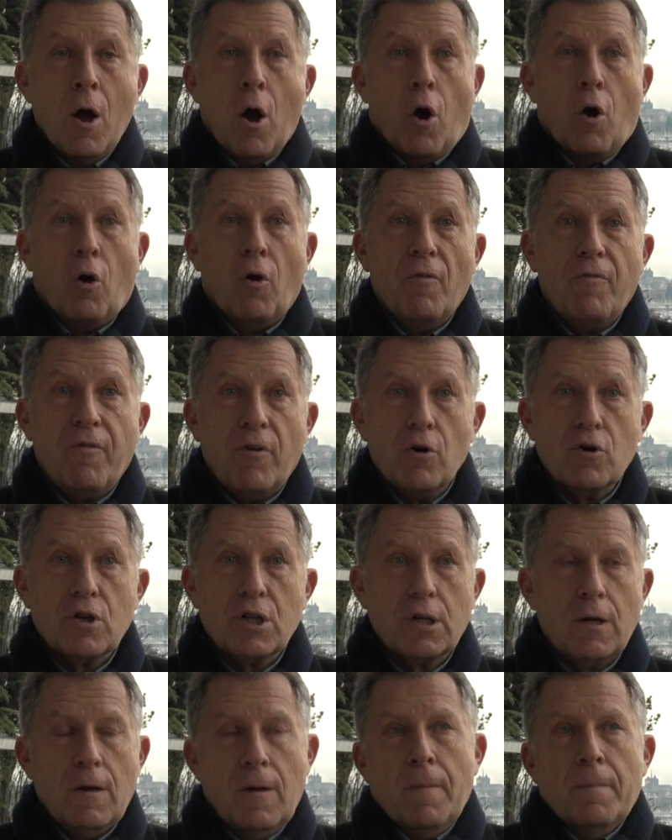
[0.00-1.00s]
En
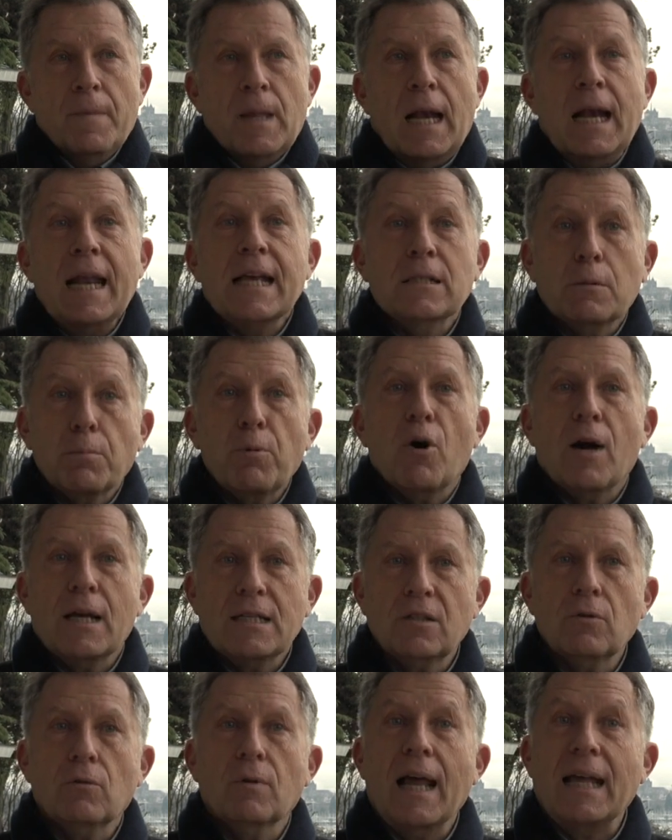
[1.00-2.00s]
revanche,
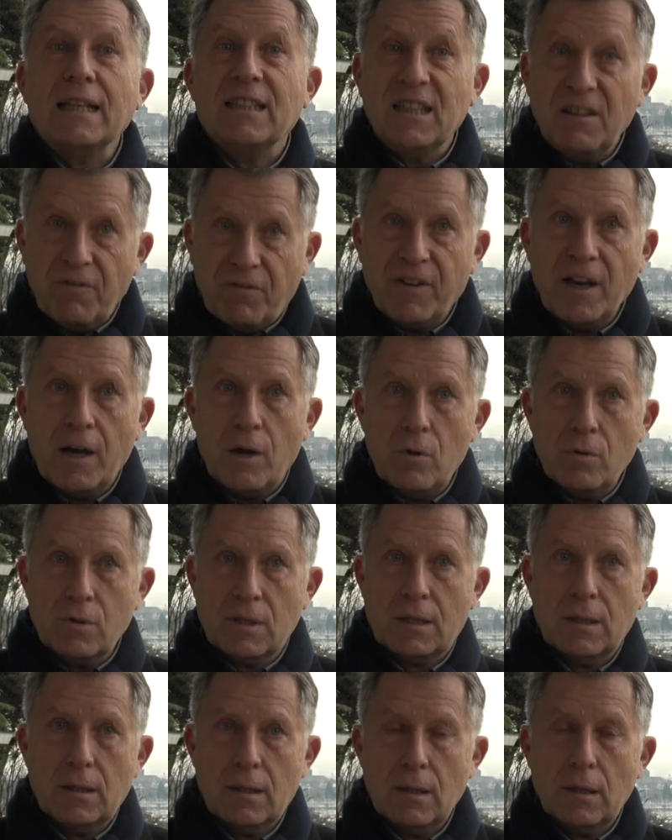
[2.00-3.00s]
l'exploration de la
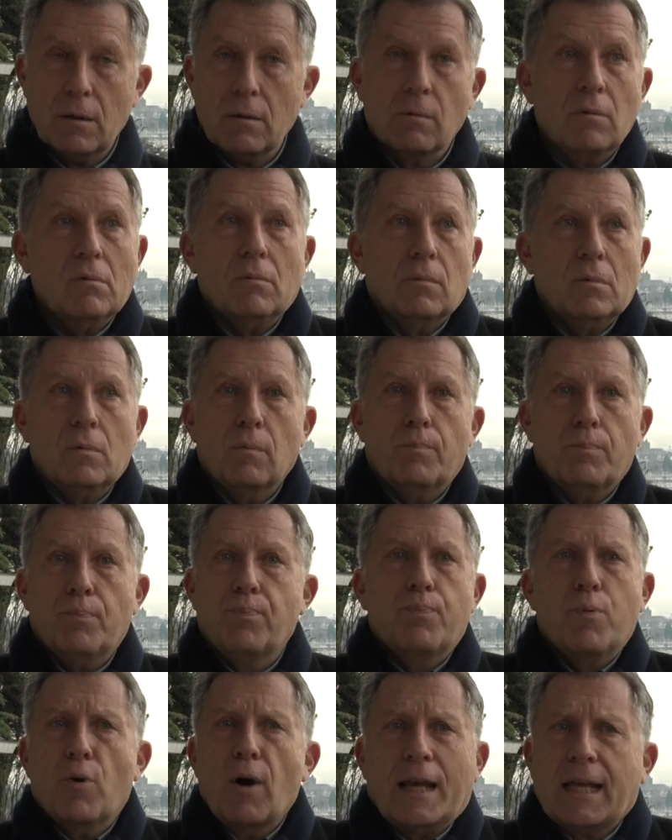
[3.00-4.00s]
différence,
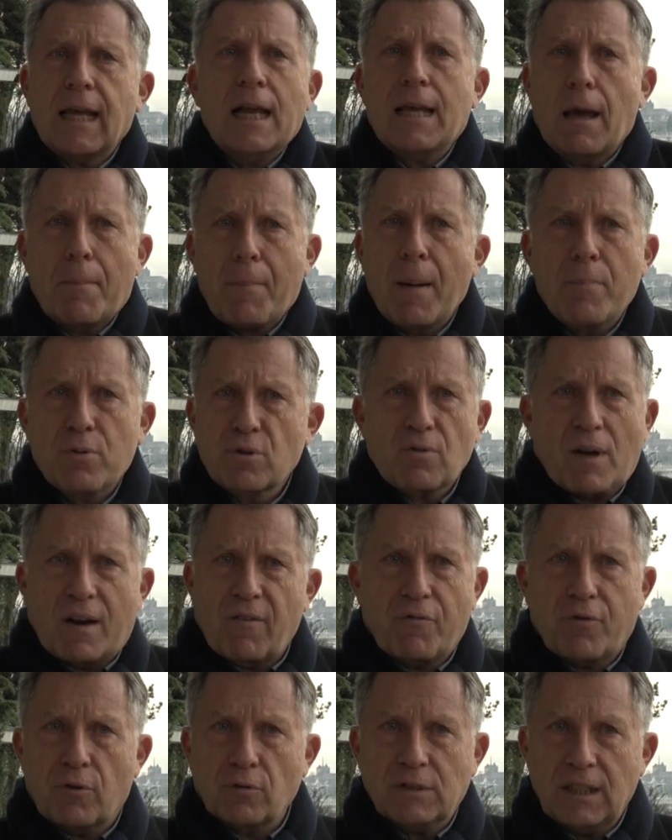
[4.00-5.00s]
pour laquelle il n'y a pas besoin
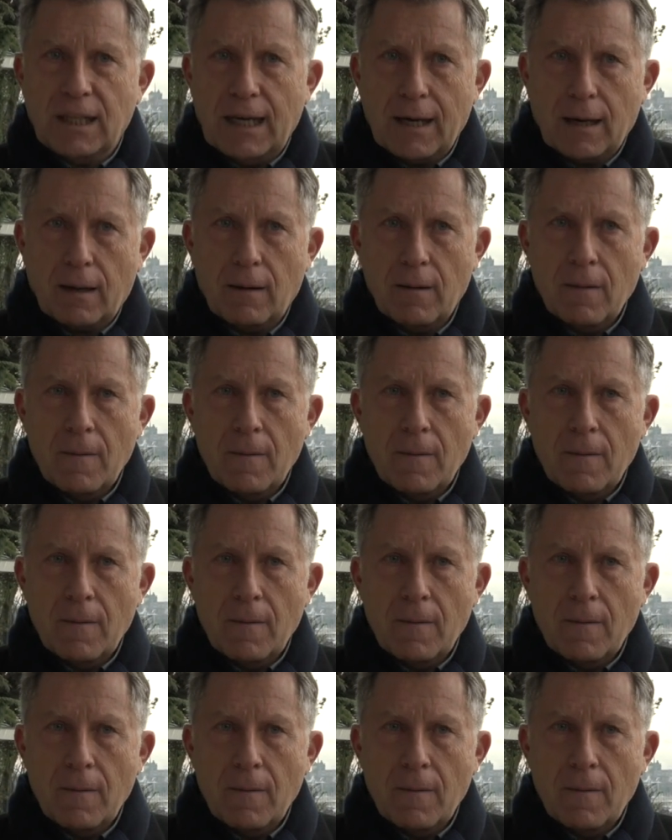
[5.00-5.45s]
de frontières,